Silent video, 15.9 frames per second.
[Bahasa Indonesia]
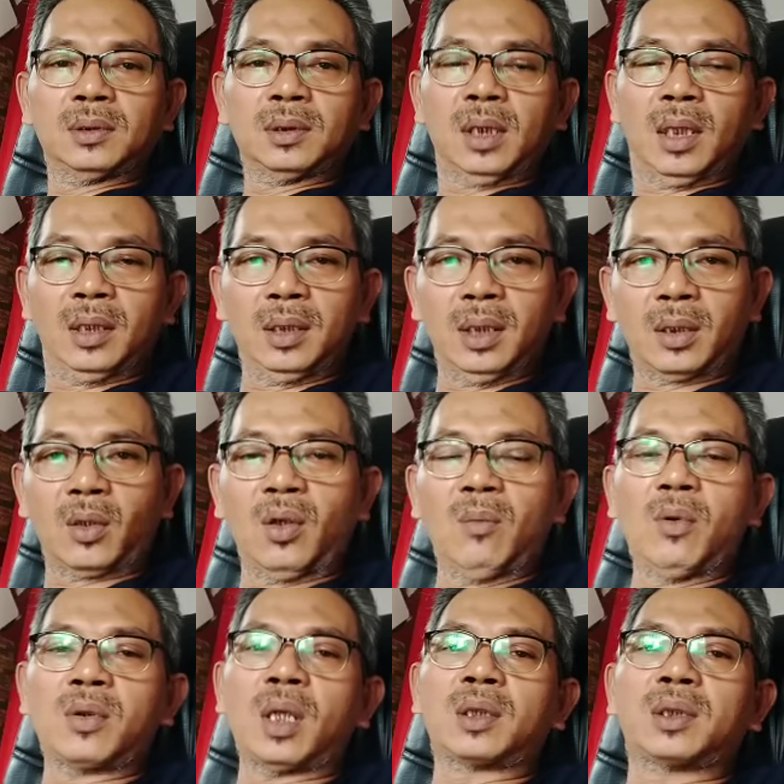Lah iya
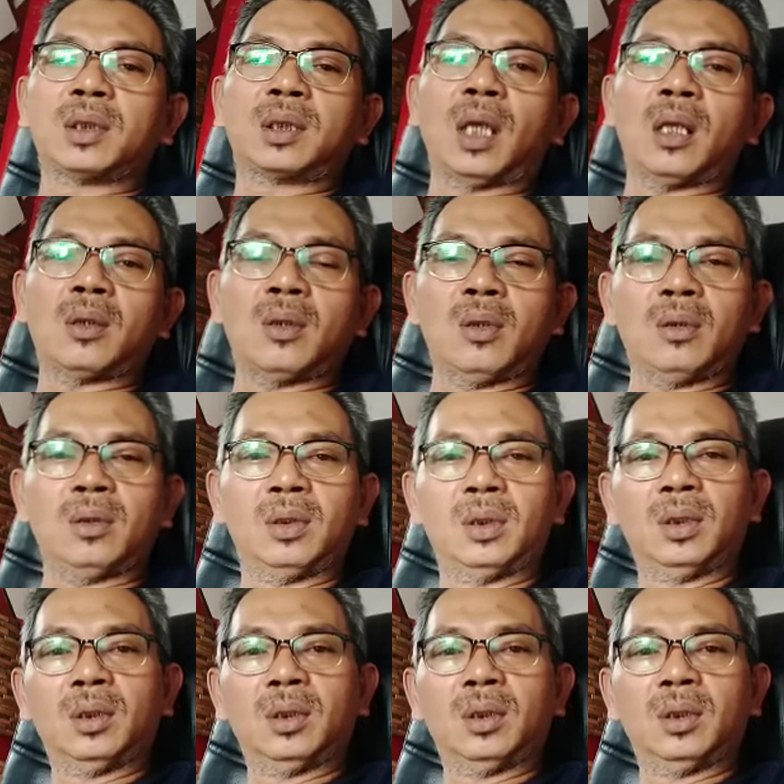kelompok radikal kok